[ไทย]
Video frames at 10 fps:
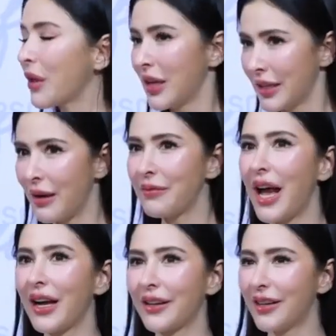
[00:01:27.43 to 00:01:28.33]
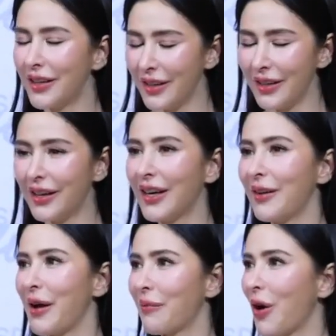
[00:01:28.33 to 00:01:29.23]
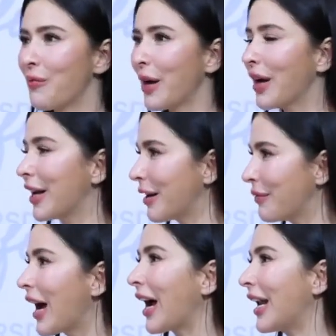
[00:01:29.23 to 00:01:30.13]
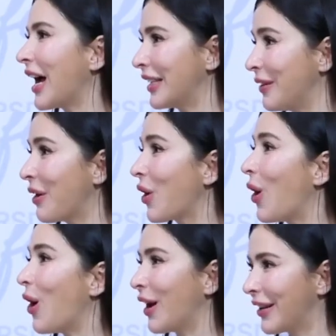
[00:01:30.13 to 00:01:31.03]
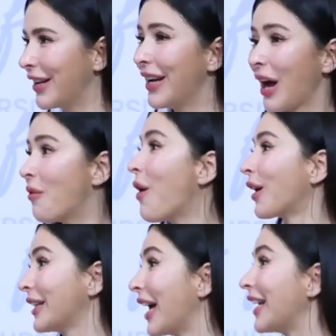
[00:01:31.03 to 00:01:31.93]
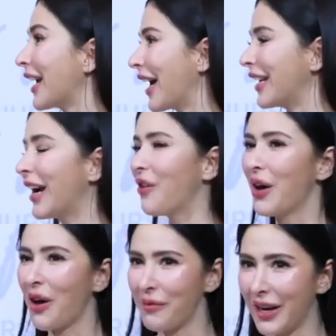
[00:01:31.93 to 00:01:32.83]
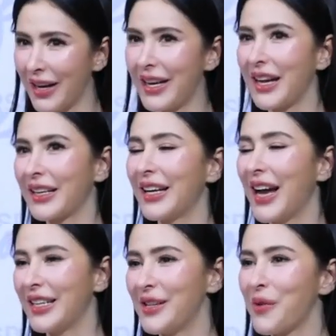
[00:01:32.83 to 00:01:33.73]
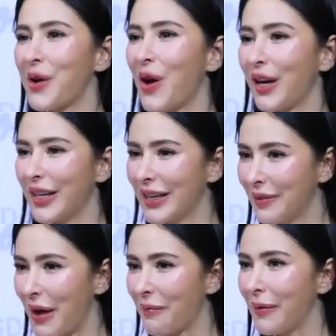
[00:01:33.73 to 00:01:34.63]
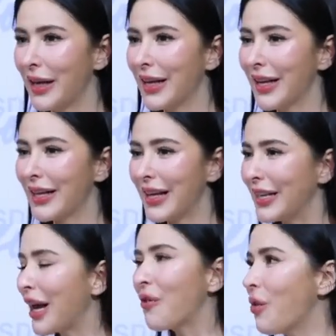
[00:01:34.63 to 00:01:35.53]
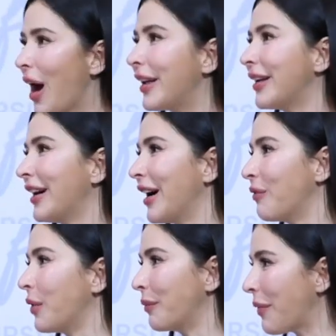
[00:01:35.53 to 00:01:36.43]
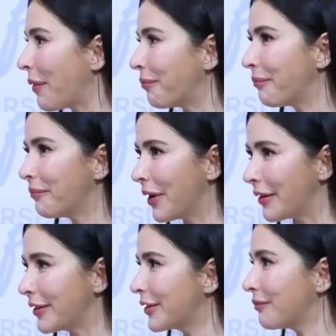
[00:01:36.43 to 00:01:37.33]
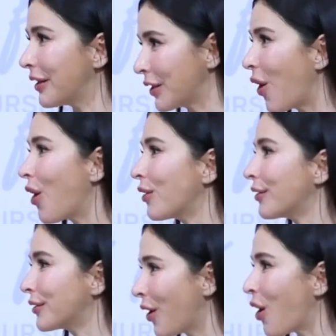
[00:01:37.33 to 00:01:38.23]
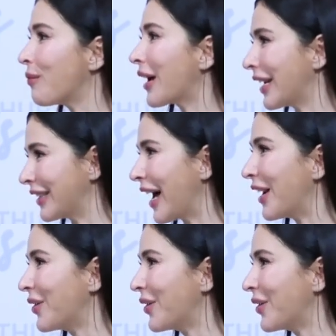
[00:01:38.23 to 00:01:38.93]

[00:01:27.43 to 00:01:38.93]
น้ำหนัก ขึ้น เลย แบบเขาไม่ เคย น้ำหนัก ขนาดนี้มาก่อน เขาบอกลิต้า อย่างนั้น นะคะ ว่าเขาไม่ เคย หนัก ขนาดนี้มาก่อน นี่ คือ แบบ กิน ทั้ง วัน นะคะ เหมือน แบบ เหมือน เหมือน ท้อง น้อง ไป กับลิต้า ด้ว